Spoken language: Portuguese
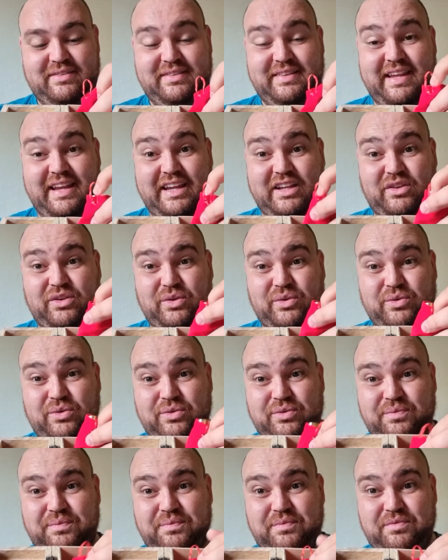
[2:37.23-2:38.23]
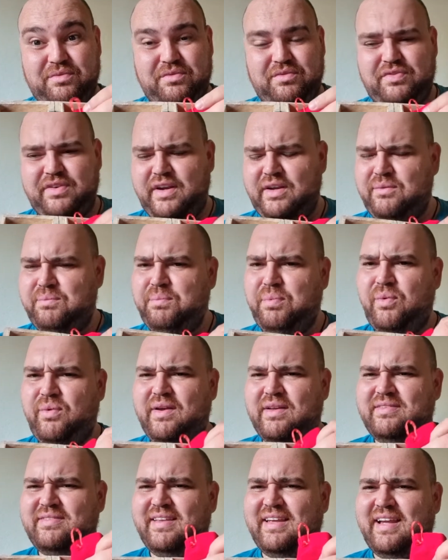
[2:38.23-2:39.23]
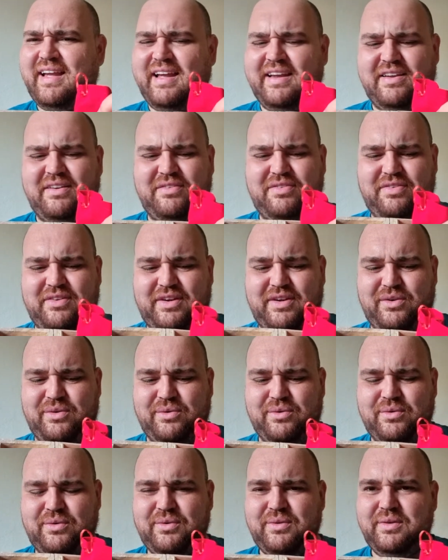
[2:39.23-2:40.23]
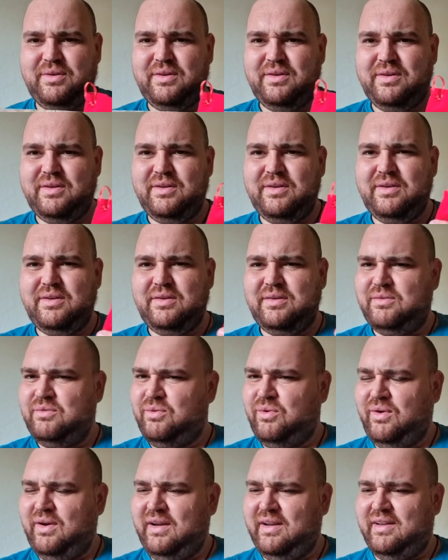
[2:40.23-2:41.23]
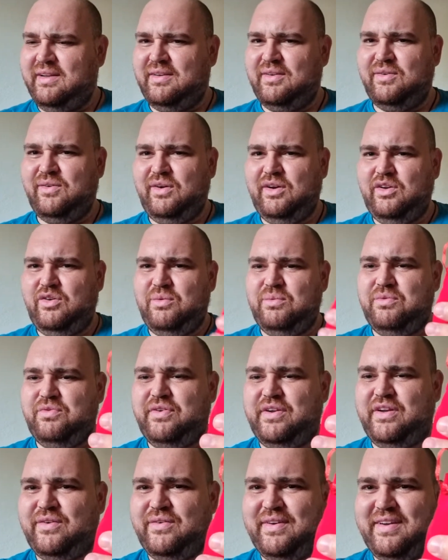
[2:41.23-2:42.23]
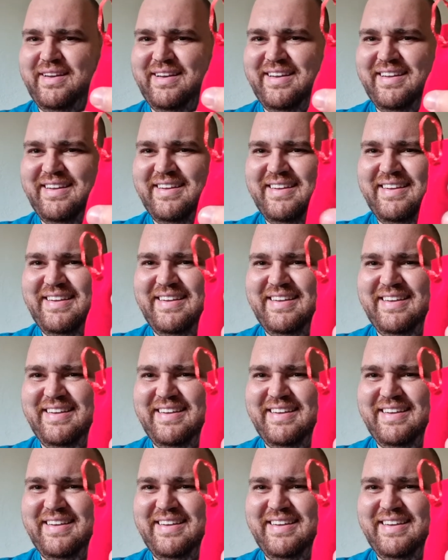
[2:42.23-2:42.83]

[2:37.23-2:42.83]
Dentro vem o que será que veio? Olha, olha como veio ele.